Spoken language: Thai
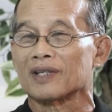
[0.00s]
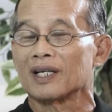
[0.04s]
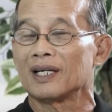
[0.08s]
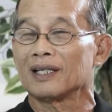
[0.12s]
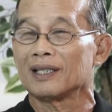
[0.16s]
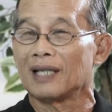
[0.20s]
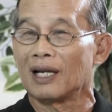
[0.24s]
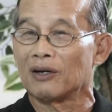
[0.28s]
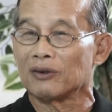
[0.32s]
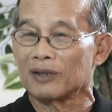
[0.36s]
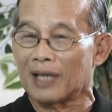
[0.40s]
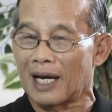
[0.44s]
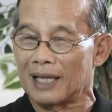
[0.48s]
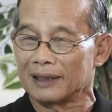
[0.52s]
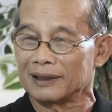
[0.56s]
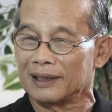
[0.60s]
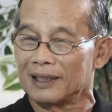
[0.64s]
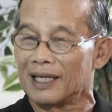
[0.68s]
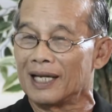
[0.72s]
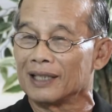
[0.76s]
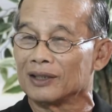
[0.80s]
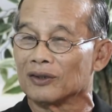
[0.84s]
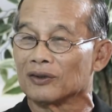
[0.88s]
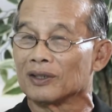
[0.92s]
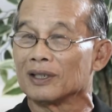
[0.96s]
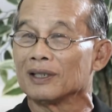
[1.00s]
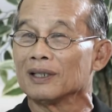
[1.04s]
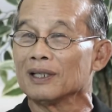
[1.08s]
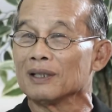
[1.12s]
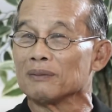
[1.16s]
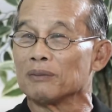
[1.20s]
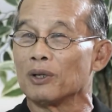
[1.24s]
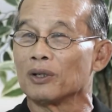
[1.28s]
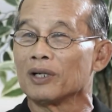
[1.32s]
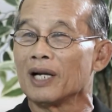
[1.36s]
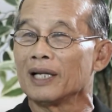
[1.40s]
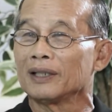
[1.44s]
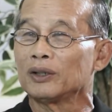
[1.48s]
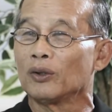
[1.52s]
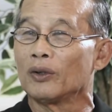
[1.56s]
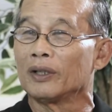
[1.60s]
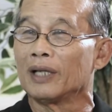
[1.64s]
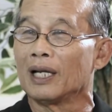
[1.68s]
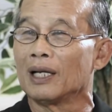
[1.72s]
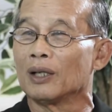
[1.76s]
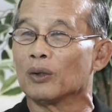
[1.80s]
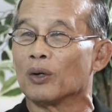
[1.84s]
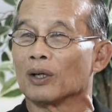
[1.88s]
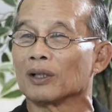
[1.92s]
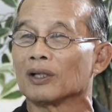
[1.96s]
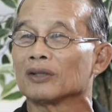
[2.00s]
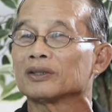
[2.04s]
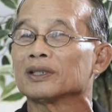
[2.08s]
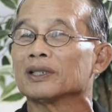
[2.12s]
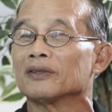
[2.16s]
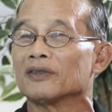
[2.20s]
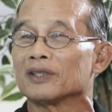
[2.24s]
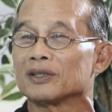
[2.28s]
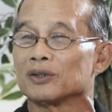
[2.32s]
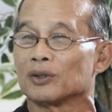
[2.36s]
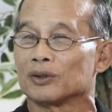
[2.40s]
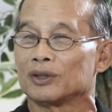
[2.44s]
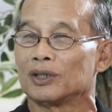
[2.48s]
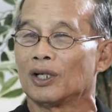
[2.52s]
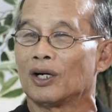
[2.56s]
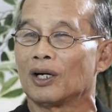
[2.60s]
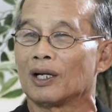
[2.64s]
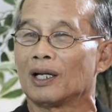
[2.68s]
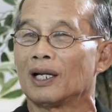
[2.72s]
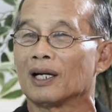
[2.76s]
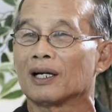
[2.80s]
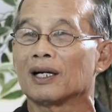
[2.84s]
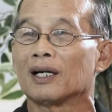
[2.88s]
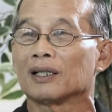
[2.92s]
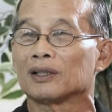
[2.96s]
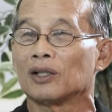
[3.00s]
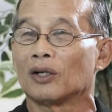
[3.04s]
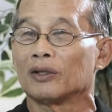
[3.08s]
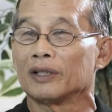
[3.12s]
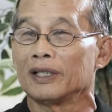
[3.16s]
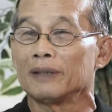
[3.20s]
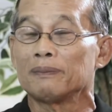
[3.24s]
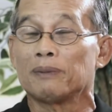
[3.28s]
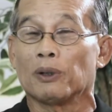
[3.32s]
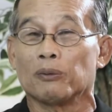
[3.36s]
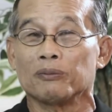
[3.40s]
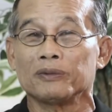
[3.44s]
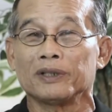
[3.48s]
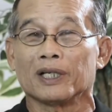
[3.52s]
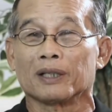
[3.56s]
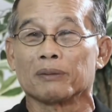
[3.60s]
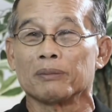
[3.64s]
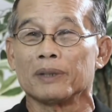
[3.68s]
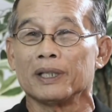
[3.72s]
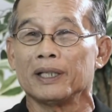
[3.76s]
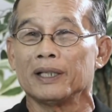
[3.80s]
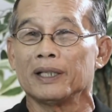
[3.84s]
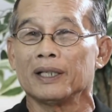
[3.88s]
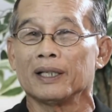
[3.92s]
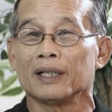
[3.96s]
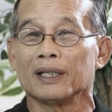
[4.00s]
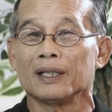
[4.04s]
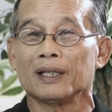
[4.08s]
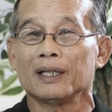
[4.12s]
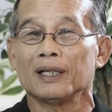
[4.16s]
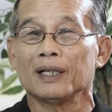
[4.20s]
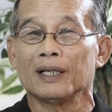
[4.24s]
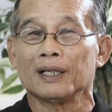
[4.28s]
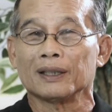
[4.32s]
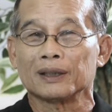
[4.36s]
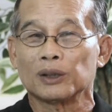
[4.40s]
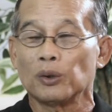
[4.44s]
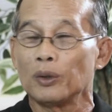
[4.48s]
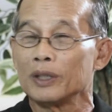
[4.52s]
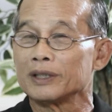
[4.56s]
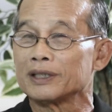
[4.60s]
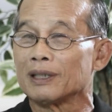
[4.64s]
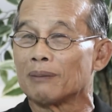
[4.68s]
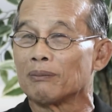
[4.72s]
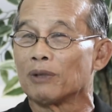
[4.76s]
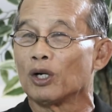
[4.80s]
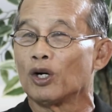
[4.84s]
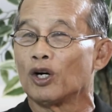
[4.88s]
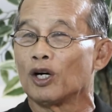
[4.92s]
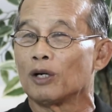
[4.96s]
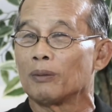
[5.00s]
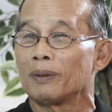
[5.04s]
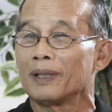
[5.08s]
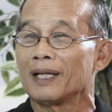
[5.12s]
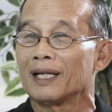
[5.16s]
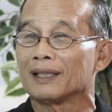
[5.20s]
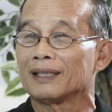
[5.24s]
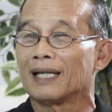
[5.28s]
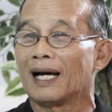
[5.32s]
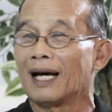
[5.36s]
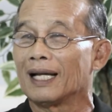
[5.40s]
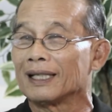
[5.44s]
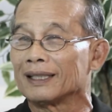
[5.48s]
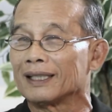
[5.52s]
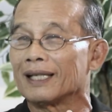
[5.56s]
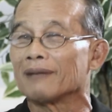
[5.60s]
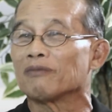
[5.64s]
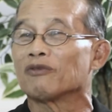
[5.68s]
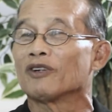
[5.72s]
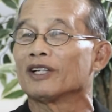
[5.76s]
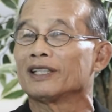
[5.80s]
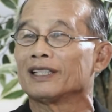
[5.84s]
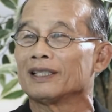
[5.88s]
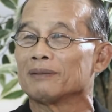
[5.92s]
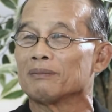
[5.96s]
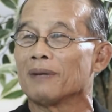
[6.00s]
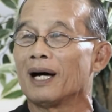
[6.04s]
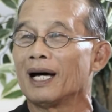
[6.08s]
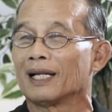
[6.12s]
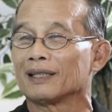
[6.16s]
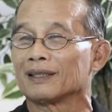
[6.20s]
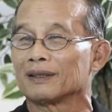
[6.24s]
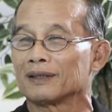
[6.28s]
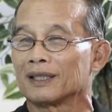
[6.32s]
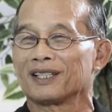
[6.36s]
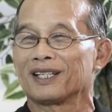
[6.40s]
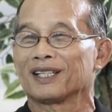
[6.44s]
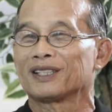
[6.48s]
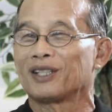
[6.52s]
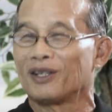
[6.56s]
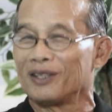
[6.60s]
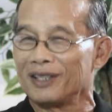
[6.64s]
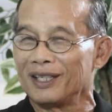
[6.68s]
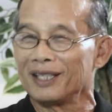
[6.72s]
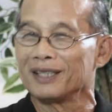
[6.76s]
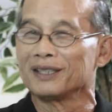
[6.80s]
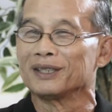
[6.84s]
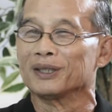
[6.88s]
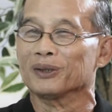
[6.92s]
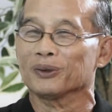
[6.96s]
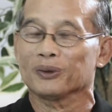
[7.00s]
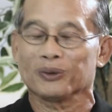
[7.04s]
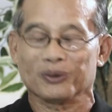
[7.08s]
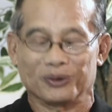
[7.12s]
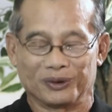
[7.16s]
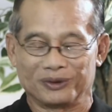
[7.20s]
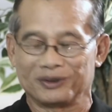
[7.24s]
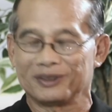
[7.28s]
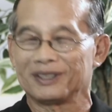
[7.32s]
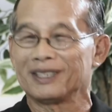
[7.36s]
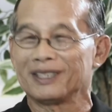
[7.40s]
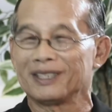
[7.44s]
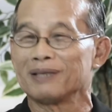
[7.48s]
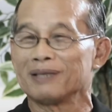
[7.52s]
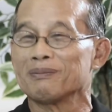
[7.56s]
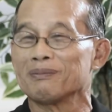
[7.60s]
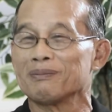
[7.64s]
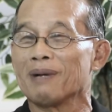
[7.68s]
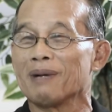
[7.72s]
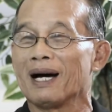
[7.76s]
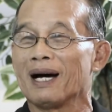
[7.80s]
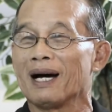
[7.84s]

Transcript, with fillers: แต่เรากะจะได้ตรงนี้พอได้ถ้วยในหลวงเราถือว่าสุดยอดแล้ว ก็ตอนนี้ผมยังมี้วยจำลองเพื่อทานเก็บไว้ที่บ้านก็ตอนนี้ยังอยู่ที่บ้าน